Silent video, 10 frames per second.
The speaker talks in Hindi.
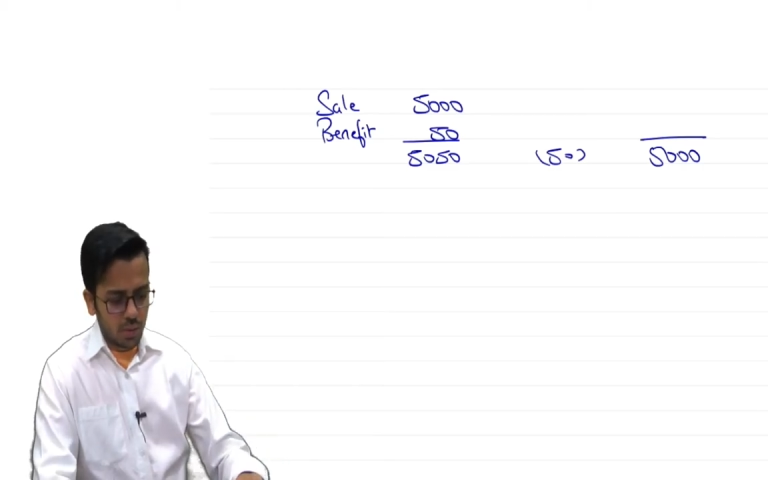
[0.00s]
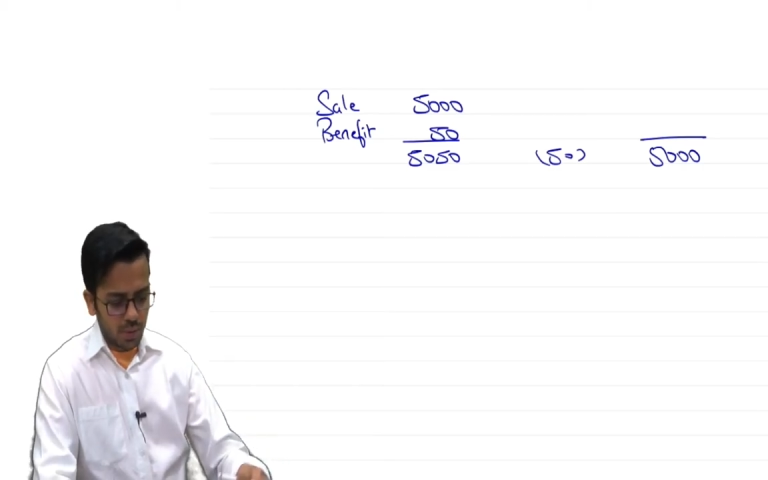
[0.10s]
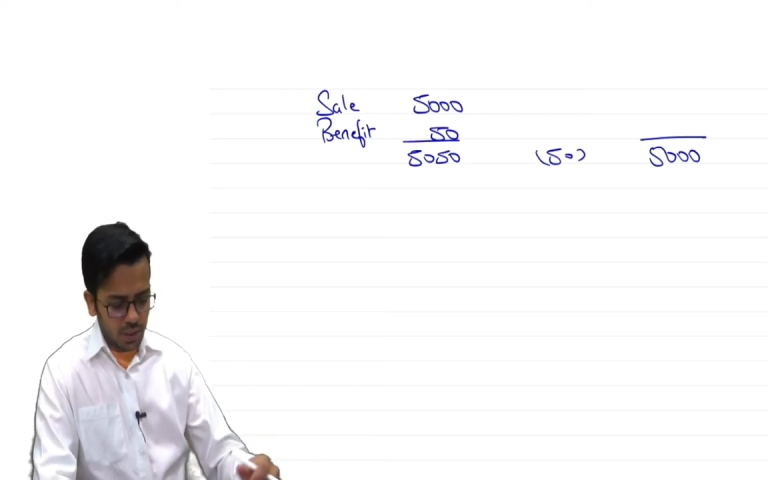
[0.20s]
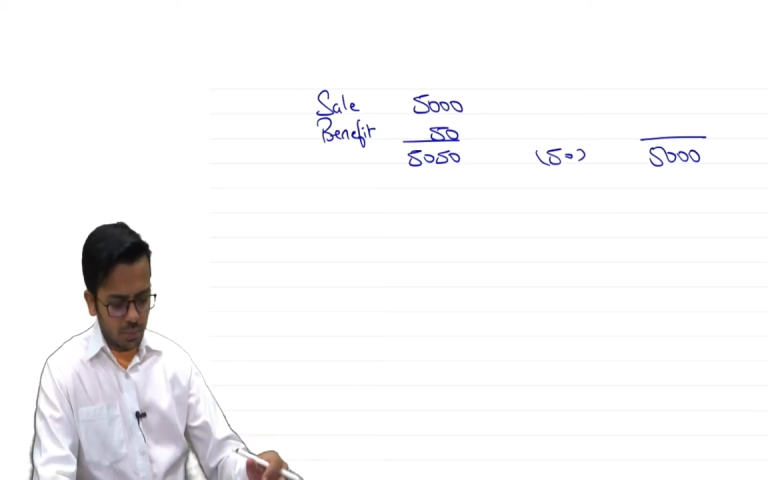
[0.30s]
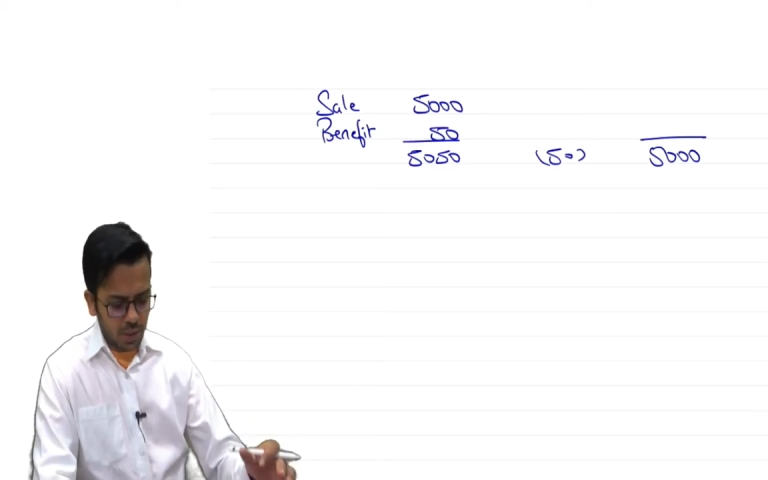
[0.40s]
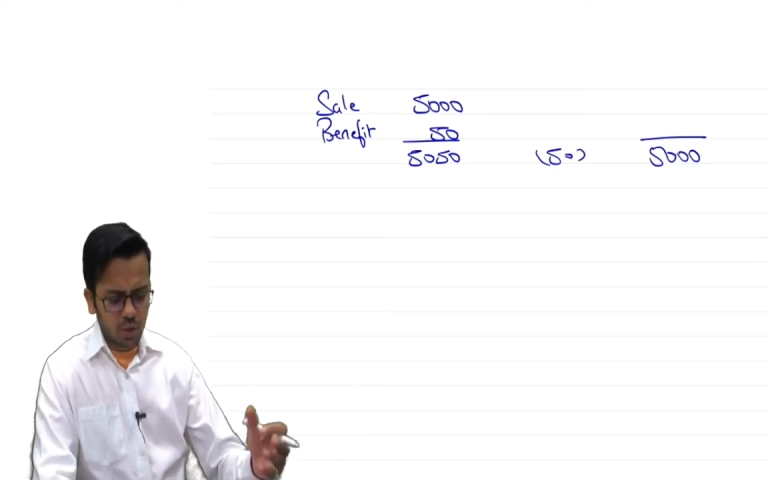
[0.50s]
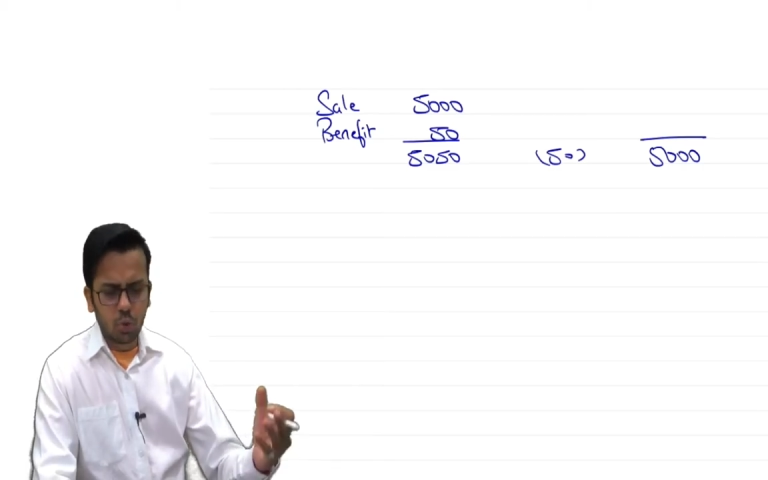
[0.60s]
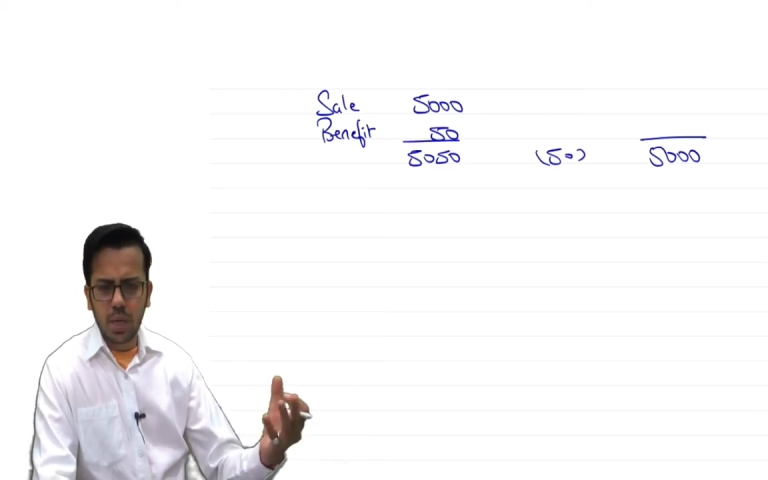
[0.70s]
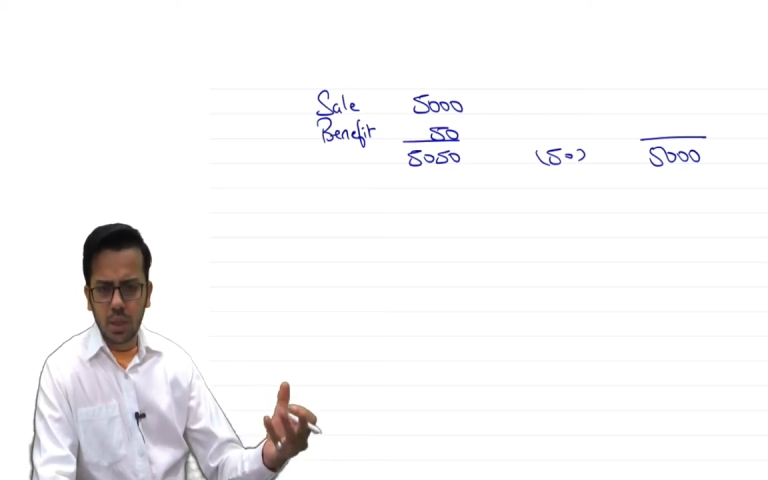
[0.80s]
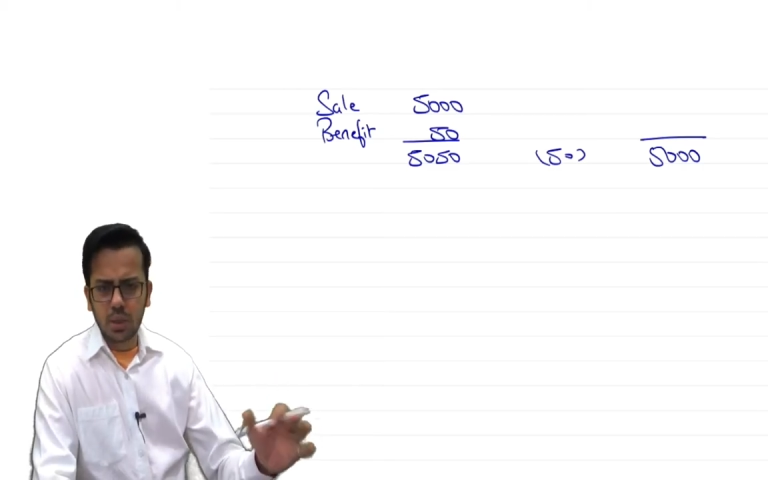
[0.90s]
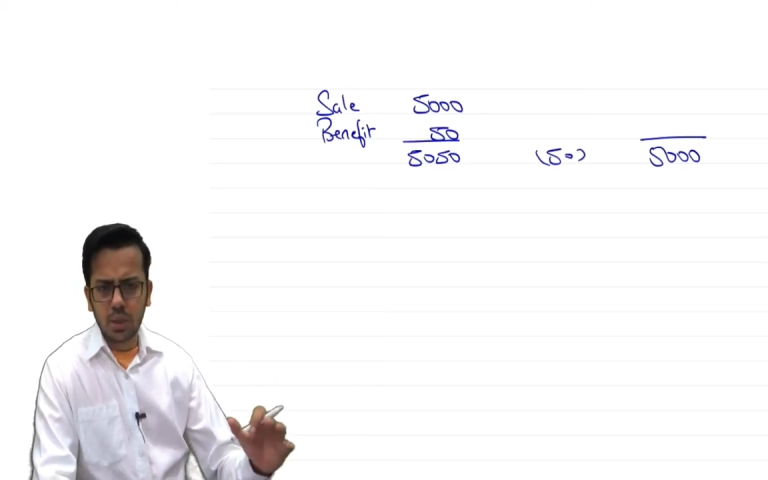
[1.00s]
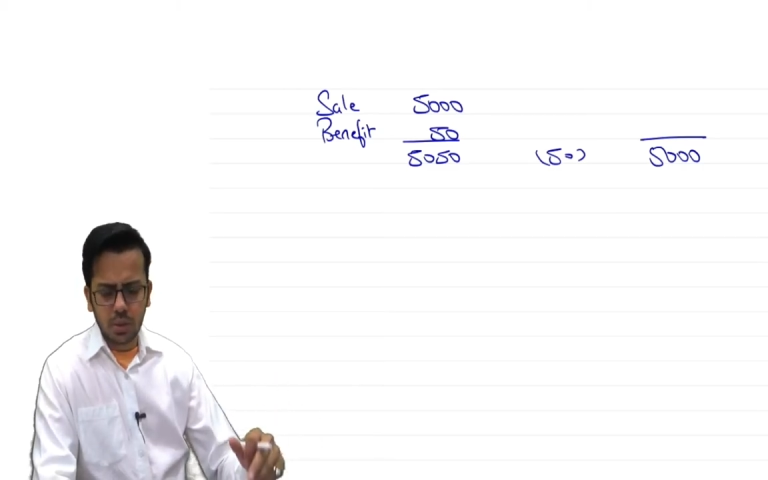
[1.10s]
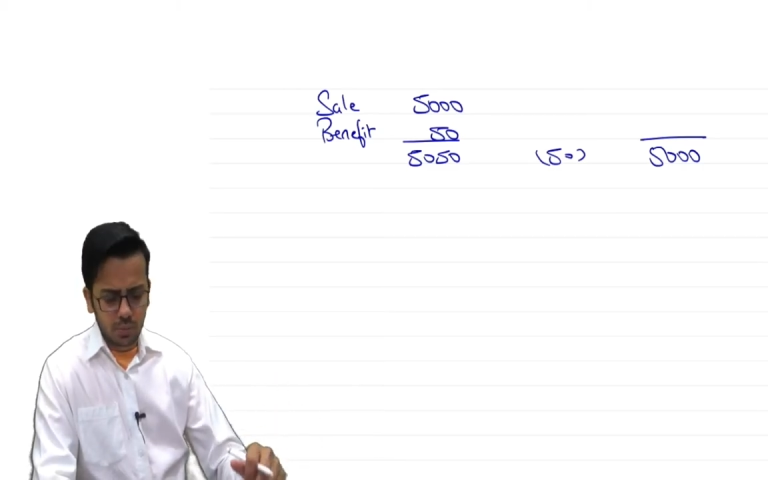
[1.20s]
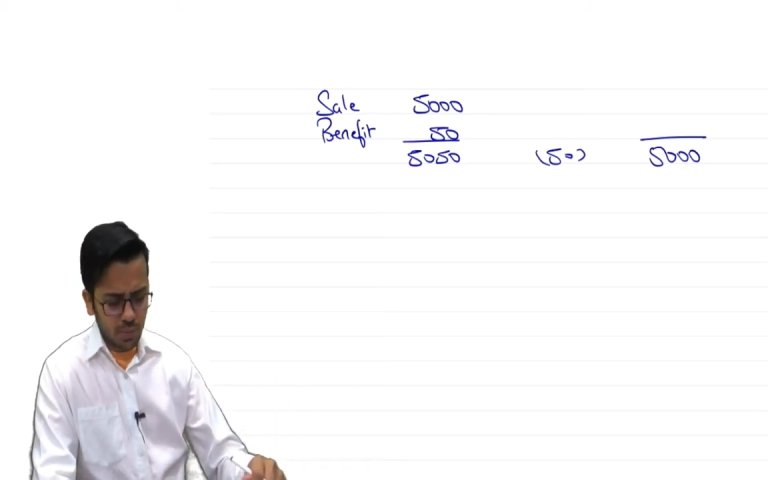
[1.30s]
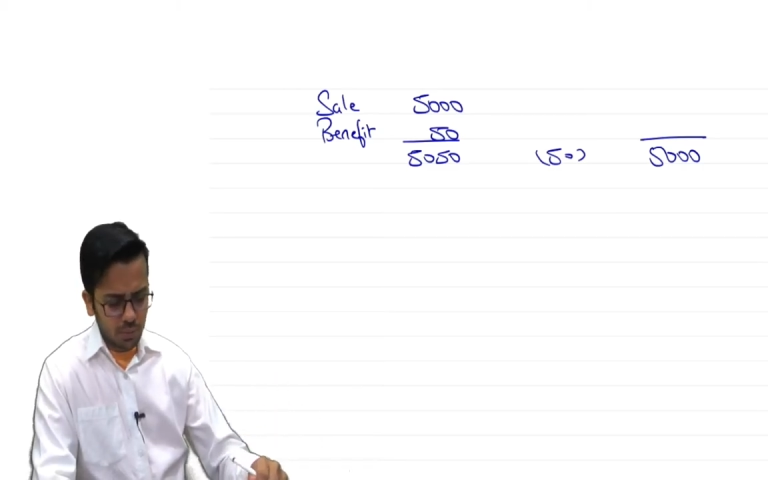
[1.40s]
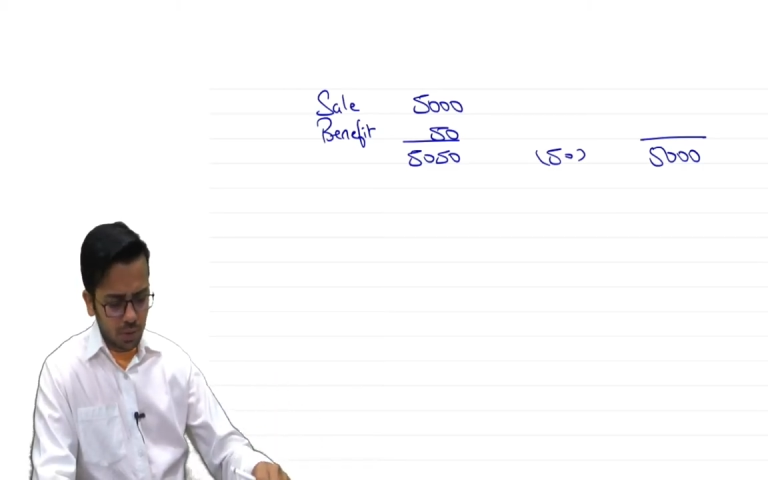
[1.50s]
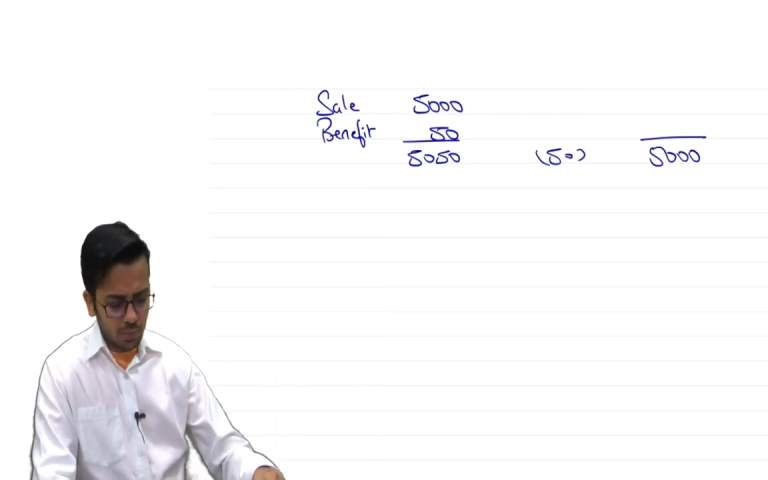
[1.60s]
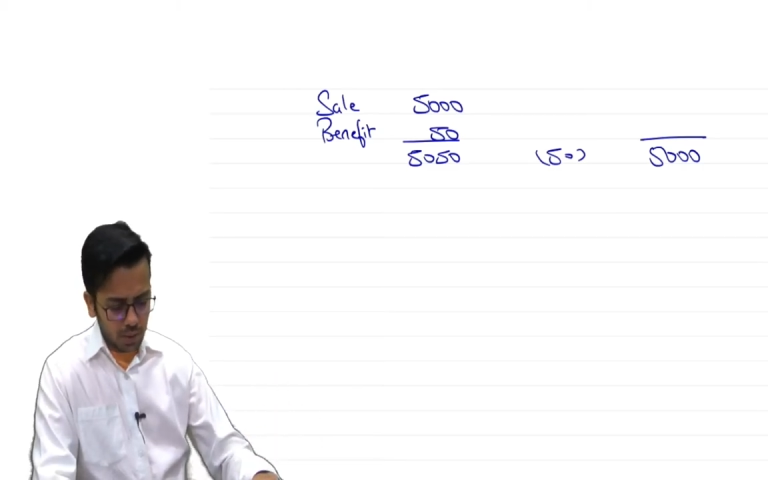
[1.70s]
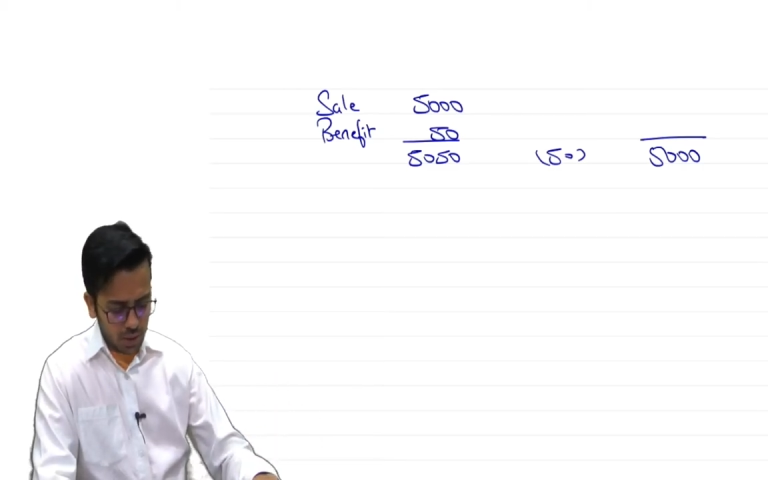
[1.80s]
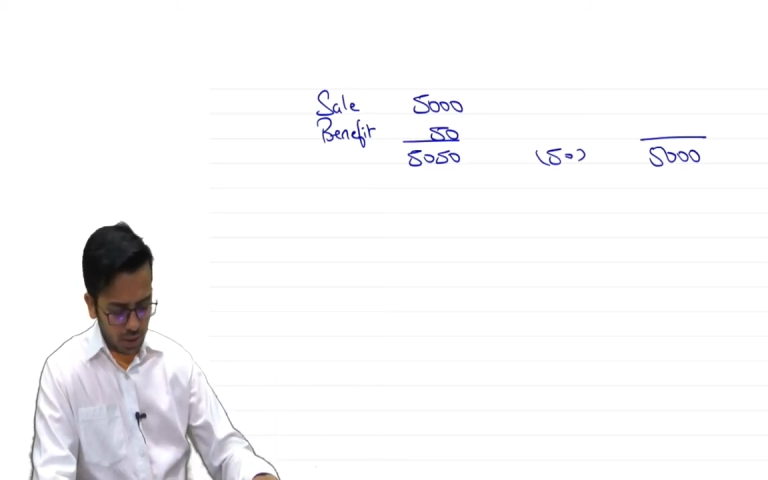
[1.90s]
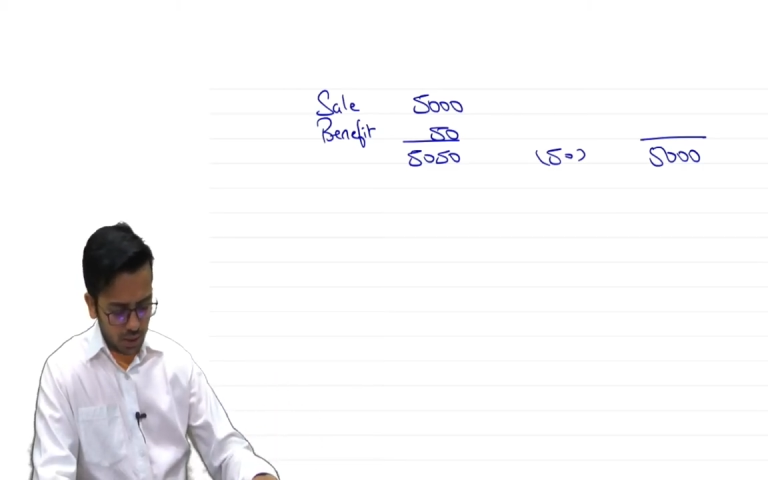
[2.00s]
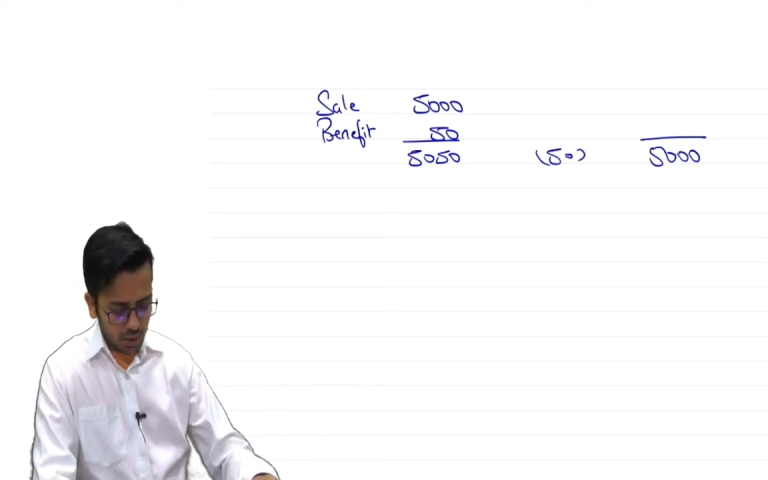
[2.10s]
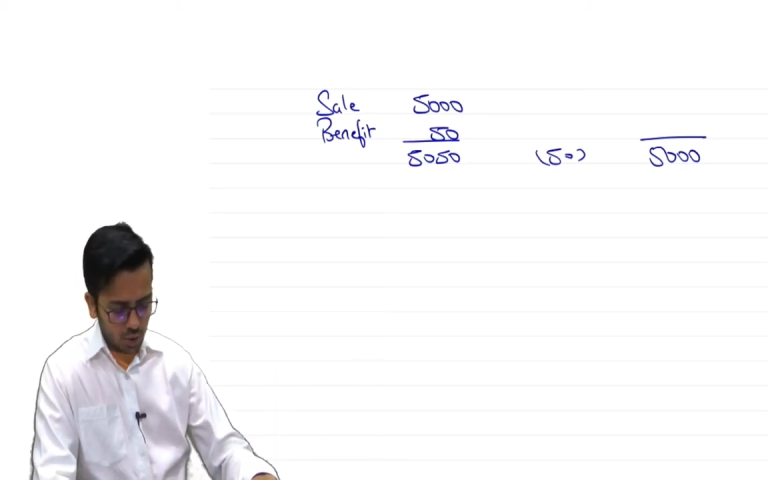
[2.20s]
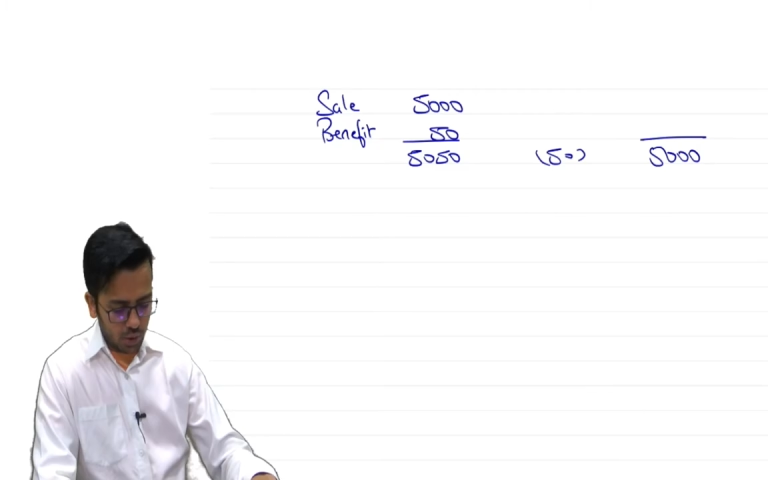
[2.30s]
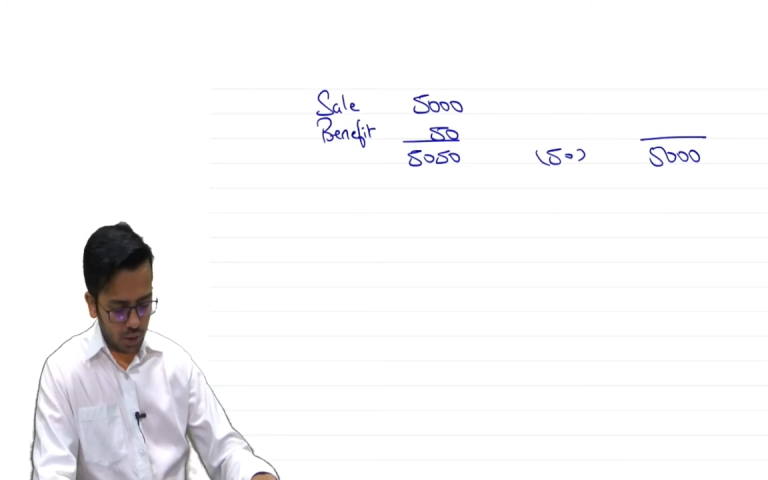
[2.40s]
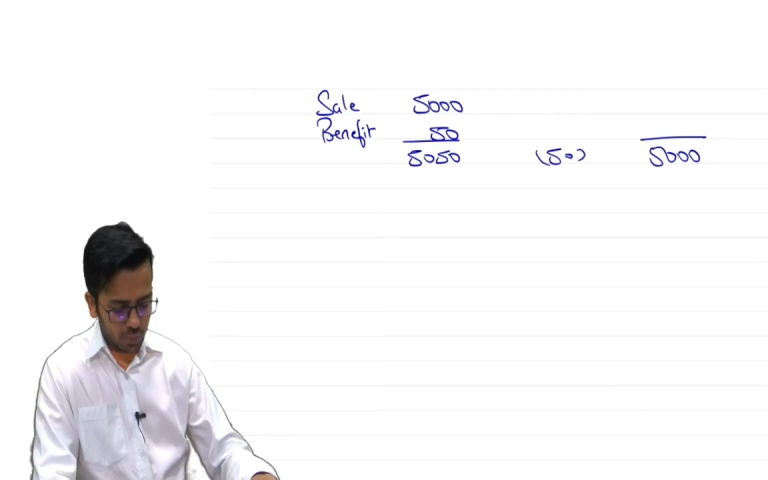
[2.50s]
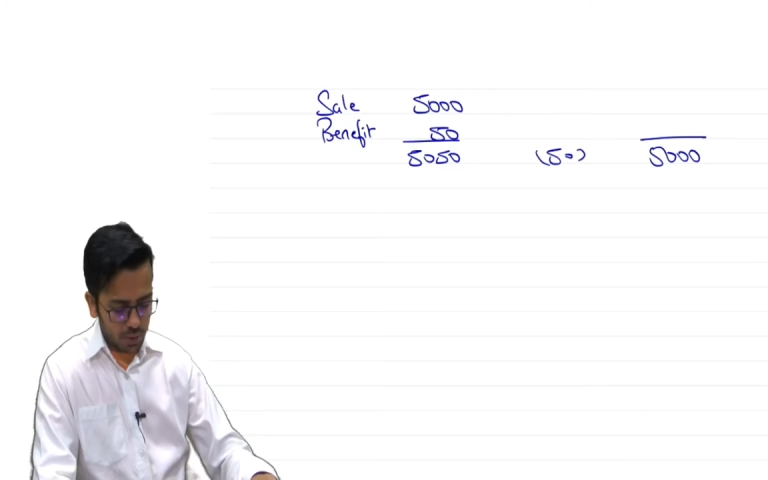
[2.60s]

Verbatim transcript: पहले एक बार का तो बांट लेते हैं ना बाद में दिमाग लगाएंगे कि वो एट्टी